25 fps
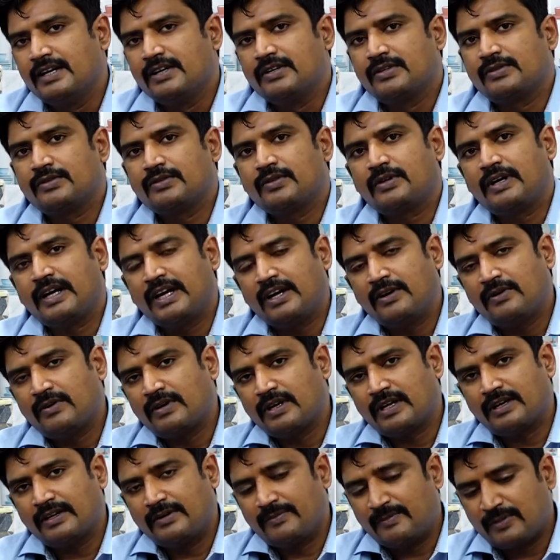ஸோ
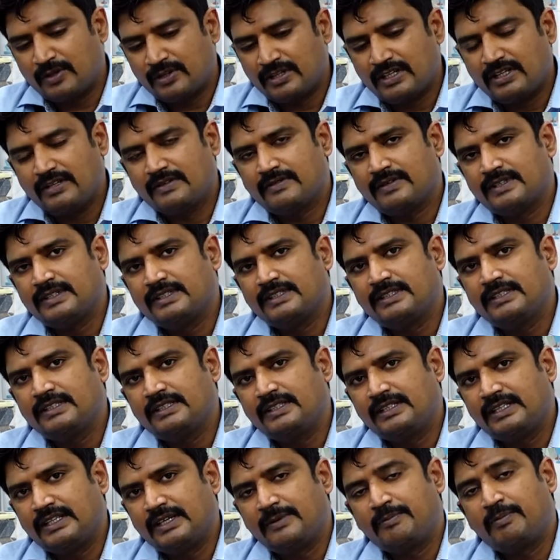ஐநூறு ஆனால் முதல்ல வந்து
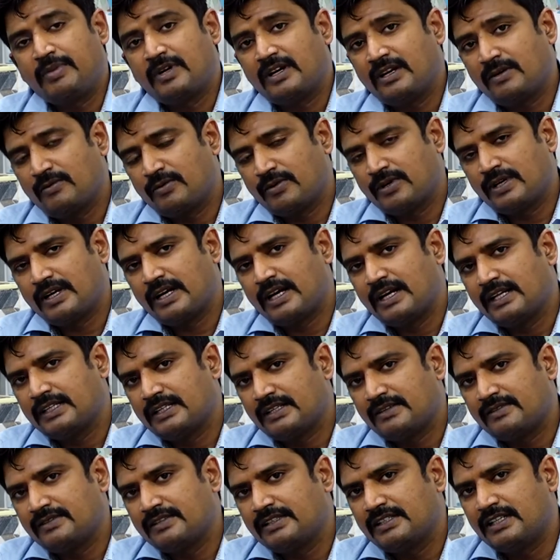இப்போல்லாம் ஒரு
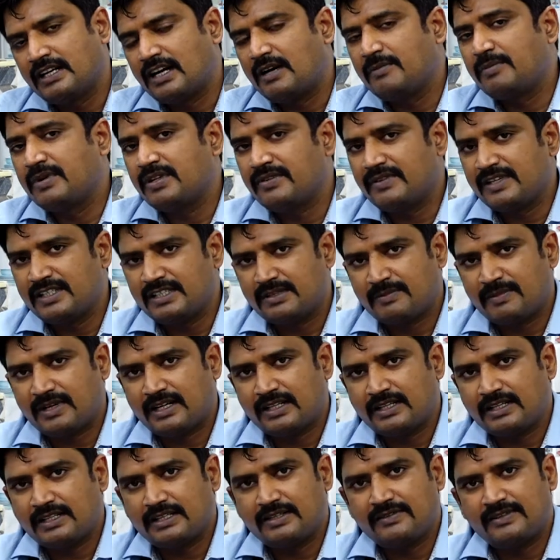காலத்தில் வந்து நாற்பது வயசு
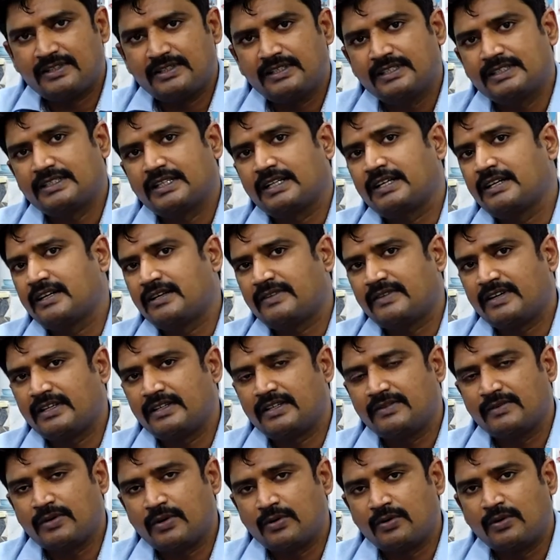மேலே தான் வந்து சக்கரை
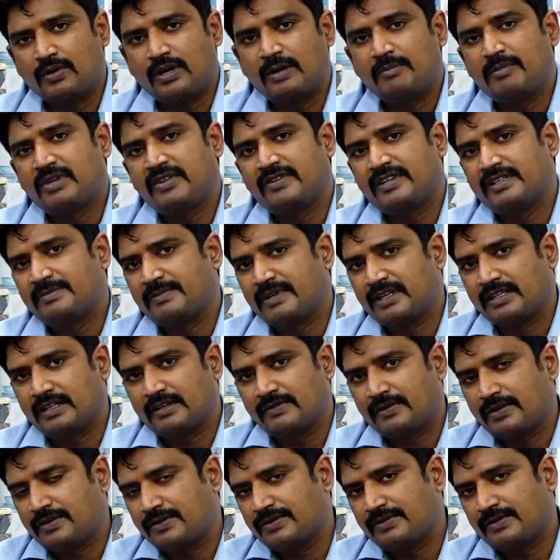வியாதி வரும் ஐம்பது வயசு மேலே
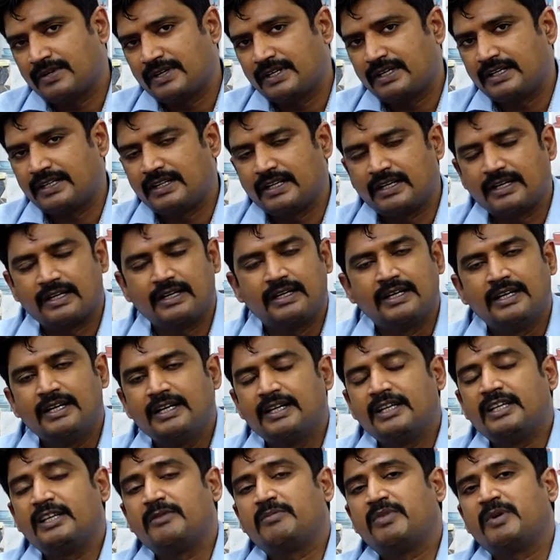தான் வரும்னு சொல்லிட்டு இருந்தாங்க
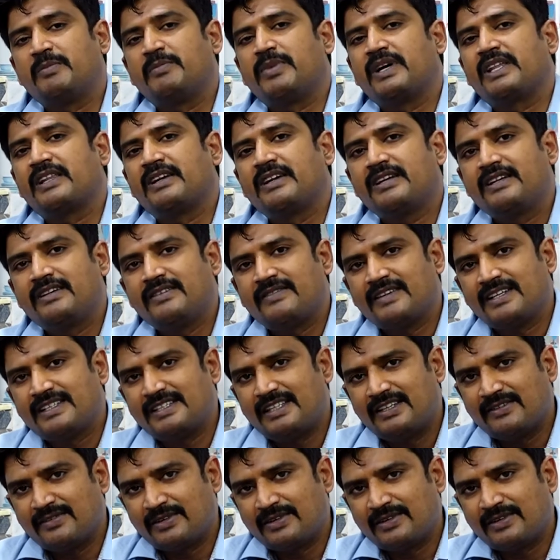இப்போ பதினெட்டு வயசுலேயே